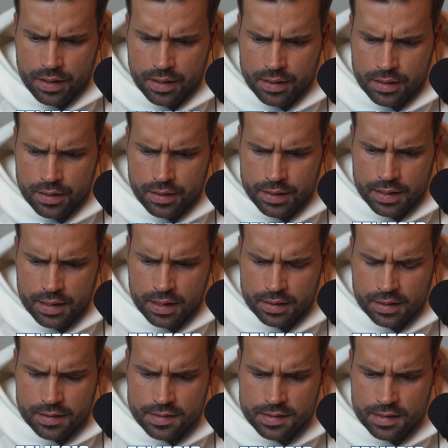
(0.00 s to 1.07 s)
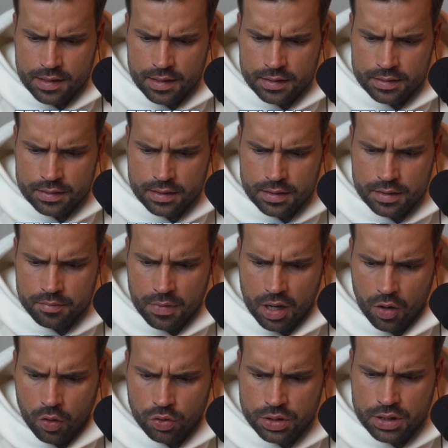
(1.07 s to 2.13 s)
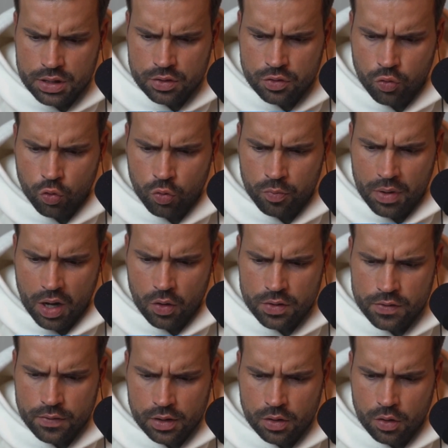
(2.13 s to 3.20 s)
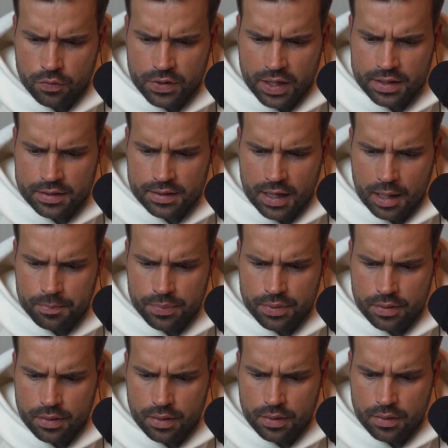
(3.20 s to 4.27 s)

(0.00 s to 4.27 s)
Äh, Eli hat gestern im Audi-Dom ausverkauft einen Cup